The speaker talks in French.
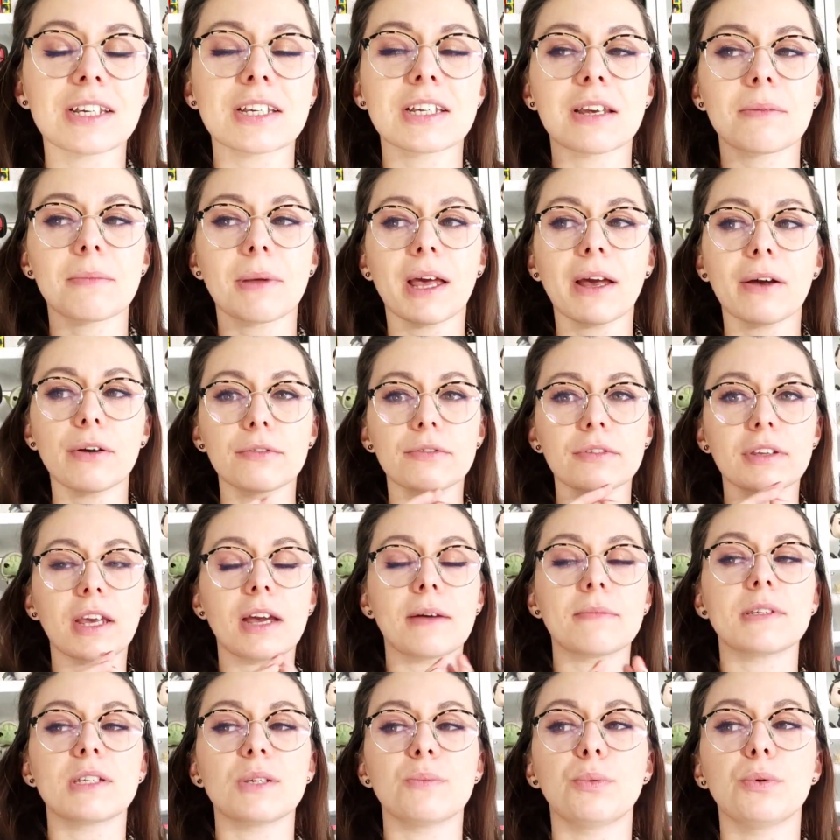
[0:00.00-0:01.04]
j'aimerais revenir
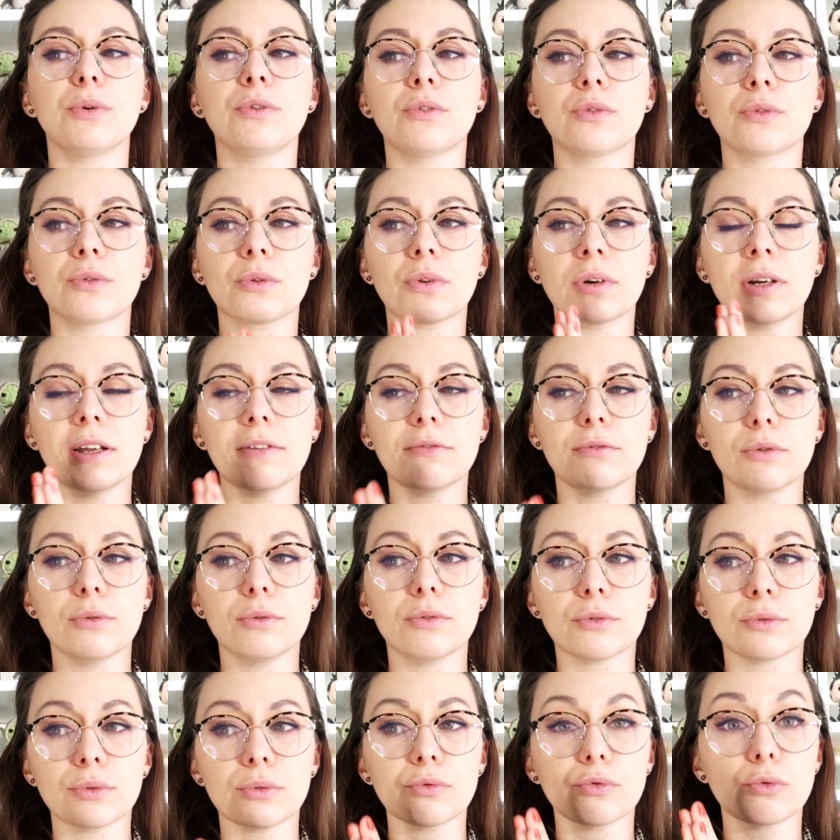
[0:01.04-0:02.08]
un petit peu sur l'évolution